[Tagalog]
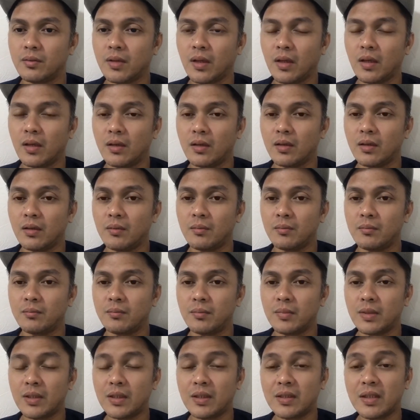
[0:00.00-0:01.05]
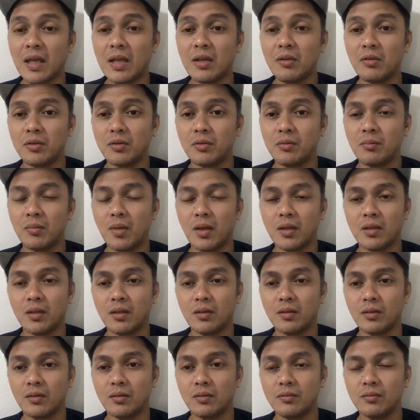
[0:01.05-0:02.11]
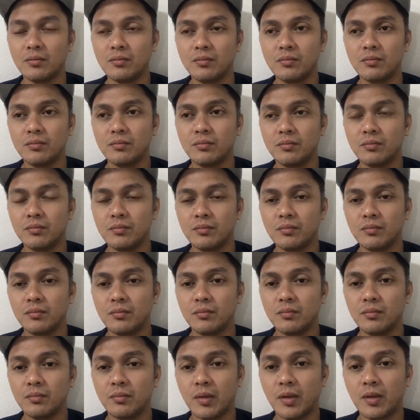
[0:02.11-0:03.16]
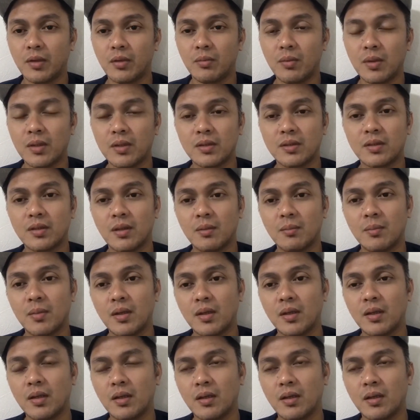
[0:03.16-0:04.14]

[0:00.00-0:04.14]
talagang matatalo itong batang to pero once naman